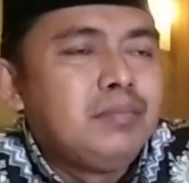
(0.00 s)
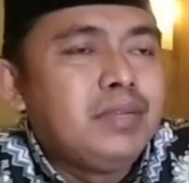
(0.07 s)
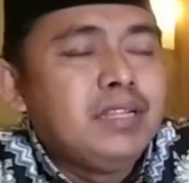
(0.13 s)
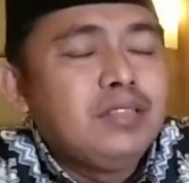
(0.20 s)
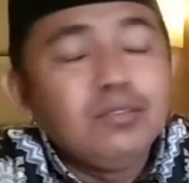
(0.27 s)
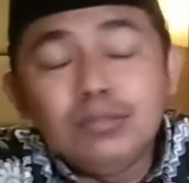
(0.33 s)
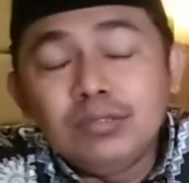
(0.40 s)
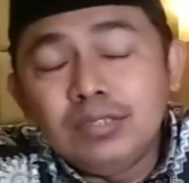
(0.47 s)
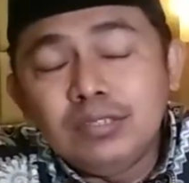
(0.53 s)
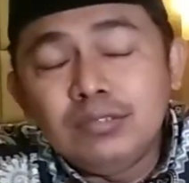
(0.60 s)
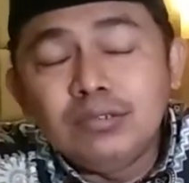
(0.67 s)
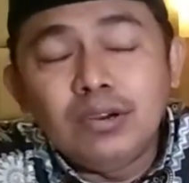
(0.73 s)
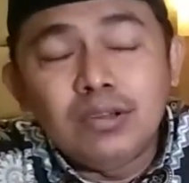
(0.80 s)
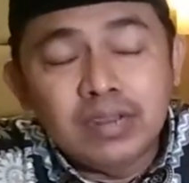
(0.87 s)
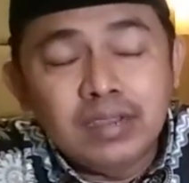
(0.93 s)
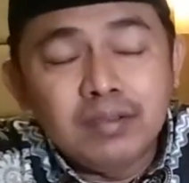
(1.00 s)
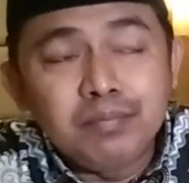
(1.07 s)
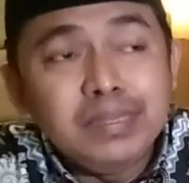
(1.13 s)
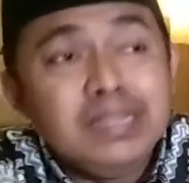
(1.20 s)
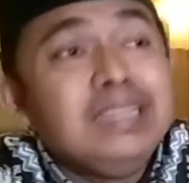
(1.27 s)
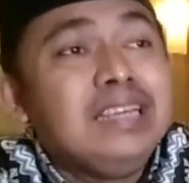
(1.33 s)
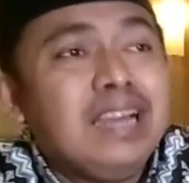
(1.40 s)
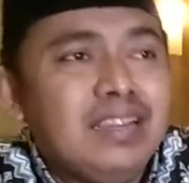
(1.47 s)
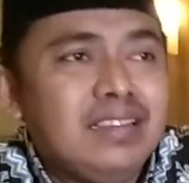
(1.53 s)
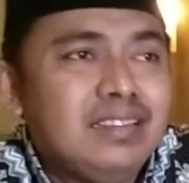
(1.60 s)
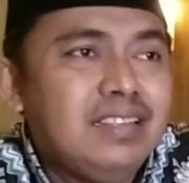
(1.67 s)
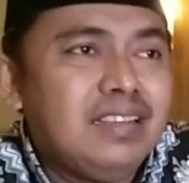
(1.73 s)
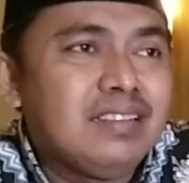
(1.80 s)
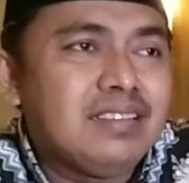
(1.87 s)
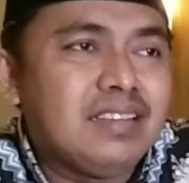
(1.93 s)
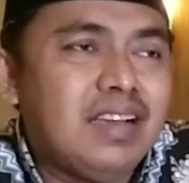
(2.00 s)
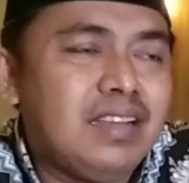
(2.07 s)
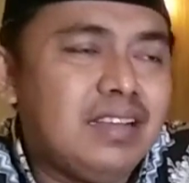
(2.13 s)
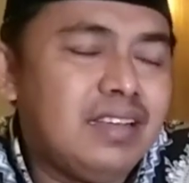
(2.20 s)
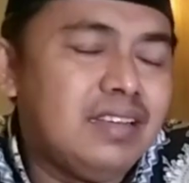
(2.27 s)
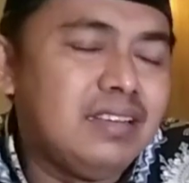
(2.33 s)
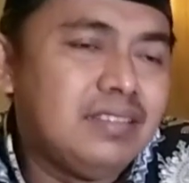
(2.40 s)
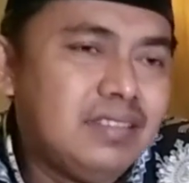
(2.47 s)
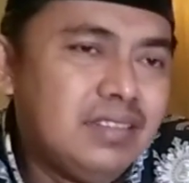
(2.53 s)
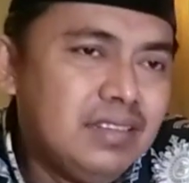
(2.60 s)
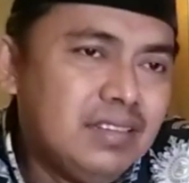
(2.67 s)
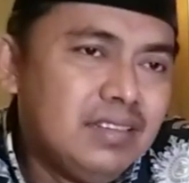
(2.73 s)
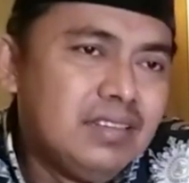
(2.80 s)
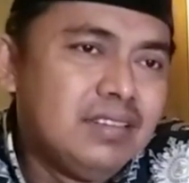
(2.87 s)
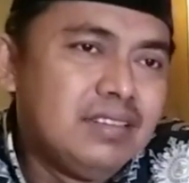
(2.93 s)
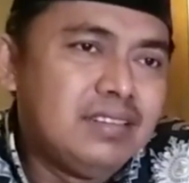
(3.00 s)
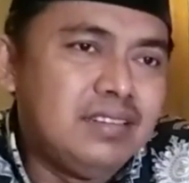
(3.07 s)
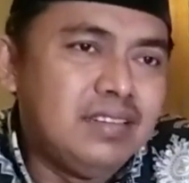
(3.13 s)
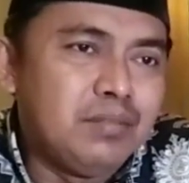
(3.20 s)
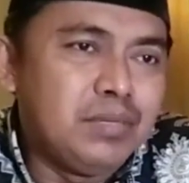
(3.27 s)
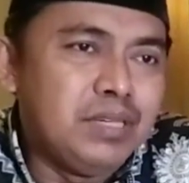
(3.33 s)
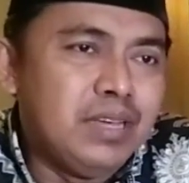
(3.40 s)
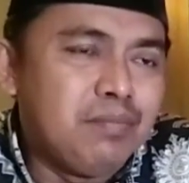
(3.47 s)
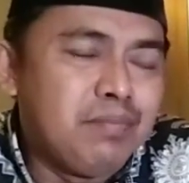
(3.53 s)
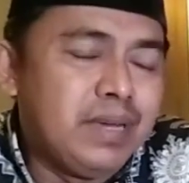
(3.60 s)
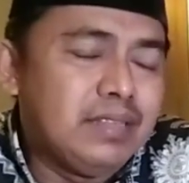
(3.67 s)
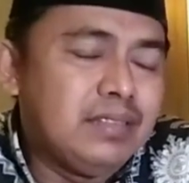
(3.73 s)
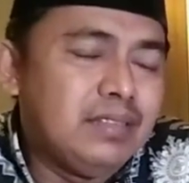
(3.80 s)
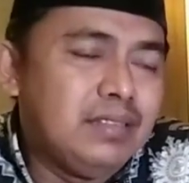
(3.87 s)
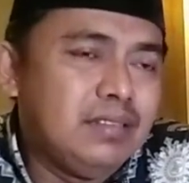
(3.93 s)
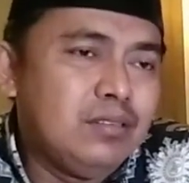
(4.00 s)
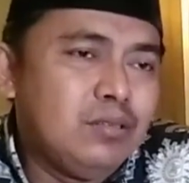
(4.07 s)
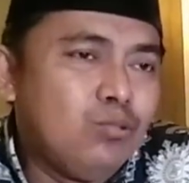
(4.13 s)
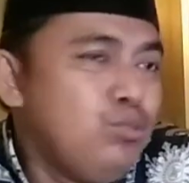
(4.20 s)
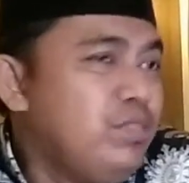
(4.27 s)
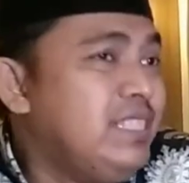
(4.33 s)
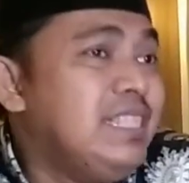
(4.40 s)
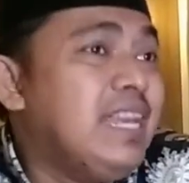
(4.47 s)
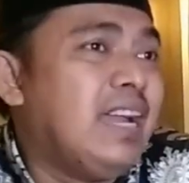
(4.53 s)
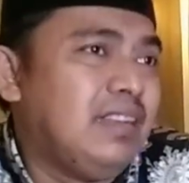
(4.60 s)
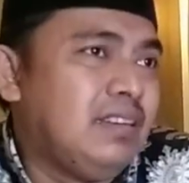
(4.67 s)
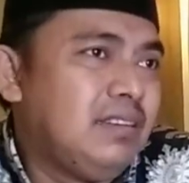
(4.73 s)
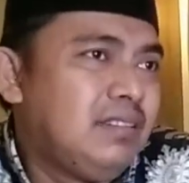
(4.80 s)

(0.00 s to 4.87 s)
berarti itu orang pilihan yang sekarang sedang mendapat ujian.